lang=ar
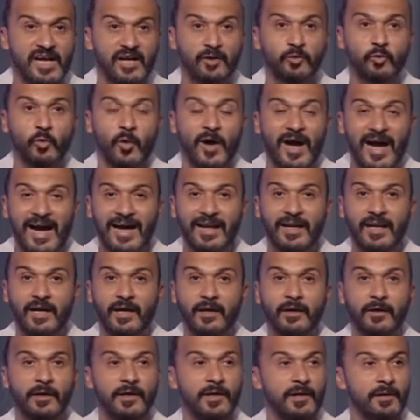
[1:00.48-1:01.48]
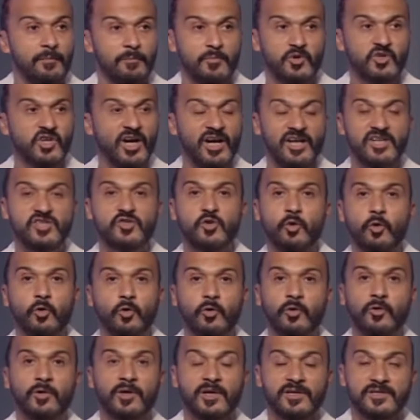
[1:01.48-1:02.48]
عنده اعلى مش عايز
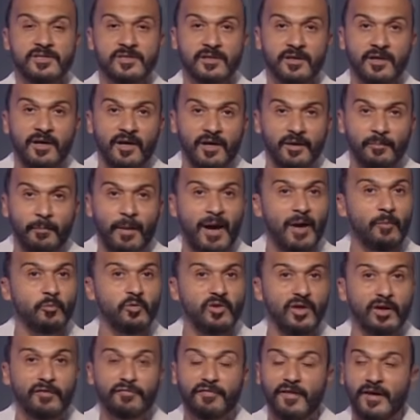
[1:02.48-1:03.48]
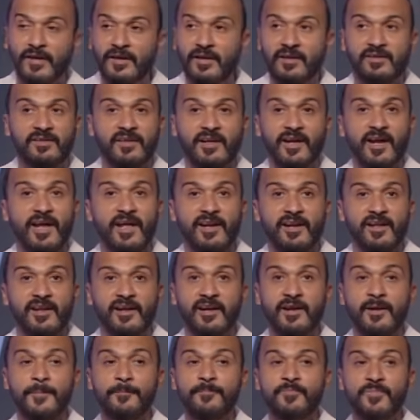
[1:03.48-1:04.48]
يخرج خسران معاه مدير فني تيري
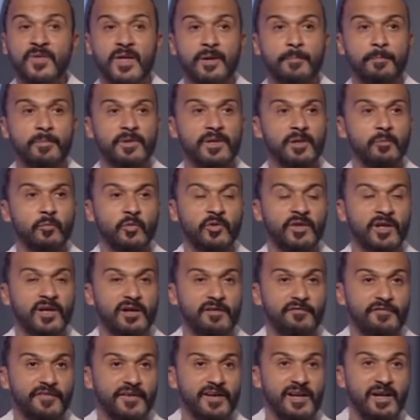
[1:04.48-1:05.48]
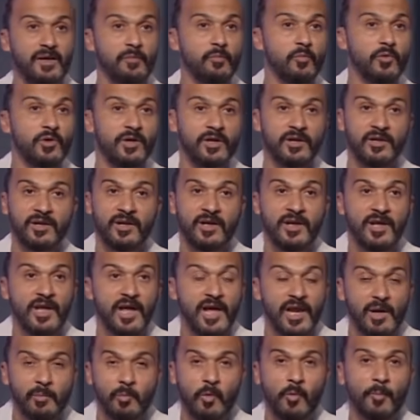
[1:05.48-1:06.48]
هنري من المديرين الفنيين
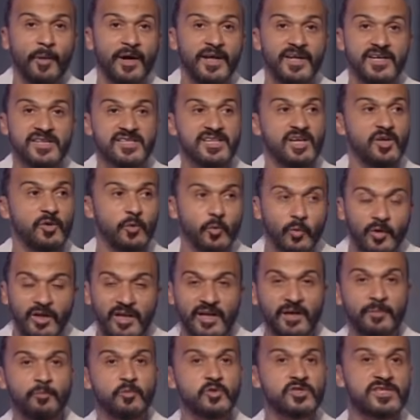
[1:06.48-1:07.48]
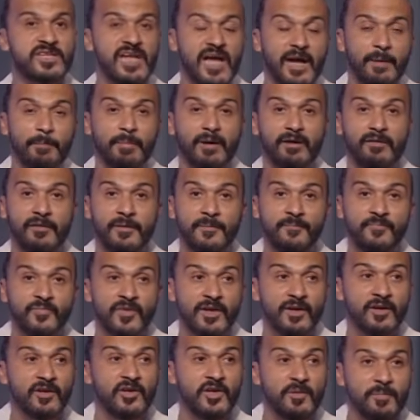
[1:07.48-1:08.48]
المميزين وليه مستقبل
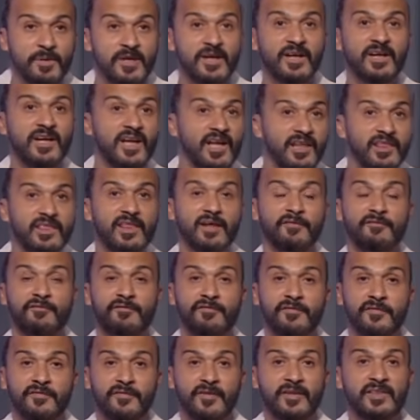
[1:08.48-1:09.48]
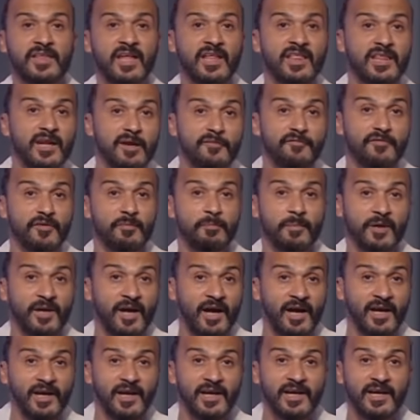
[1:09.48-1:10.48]
كبير جدا في التدريب في
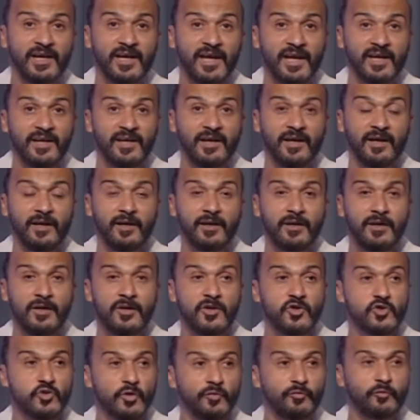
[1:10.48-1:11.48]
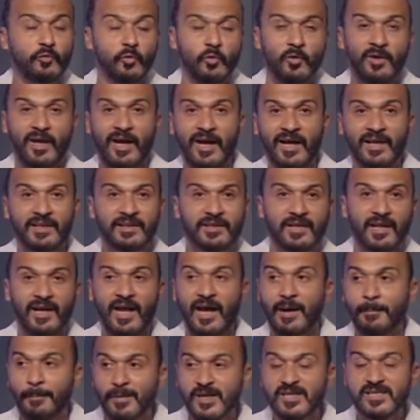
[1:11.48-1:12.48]
المرحله اللي جايه شفتوا حتى
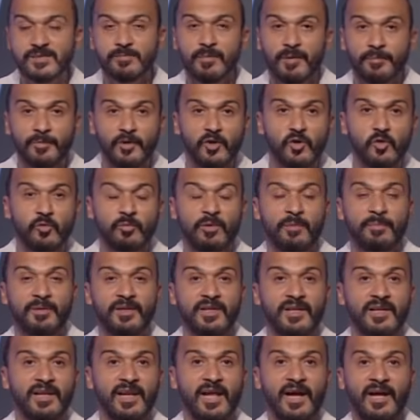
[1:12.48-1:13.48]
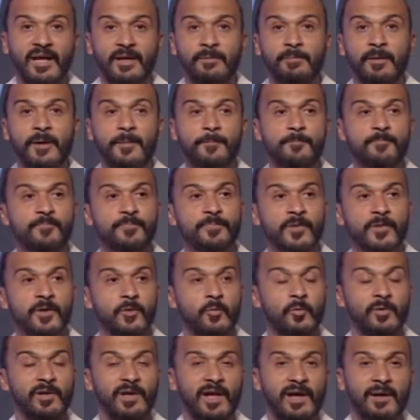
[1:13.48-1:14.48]
الحماس ما بينه وما بين اللعيبه
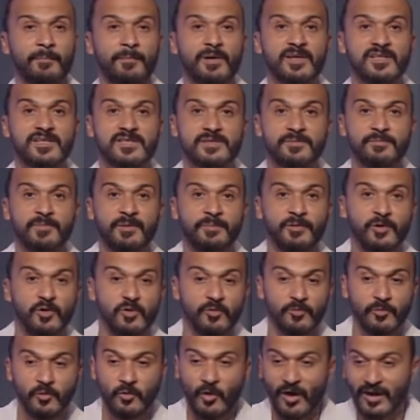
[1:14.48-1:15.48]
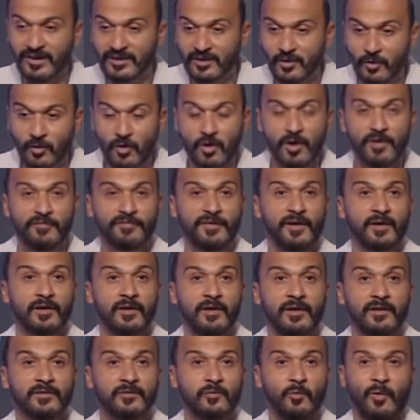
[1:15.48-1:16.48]
والحماس ما بينه وبينه حتى هو واقف على
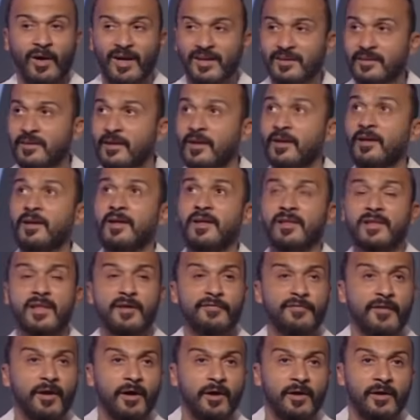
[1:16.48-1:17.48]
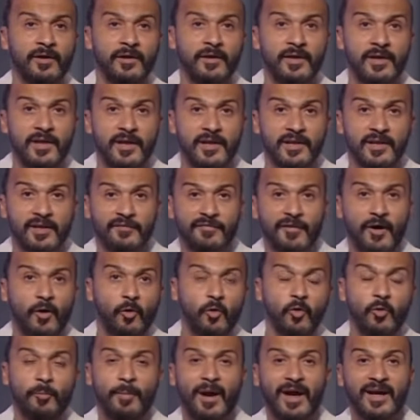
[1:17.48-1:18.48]
الخط وحتى تفا...
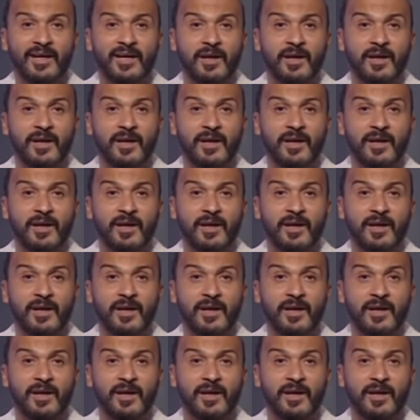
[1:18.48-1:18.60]
تفاعله مع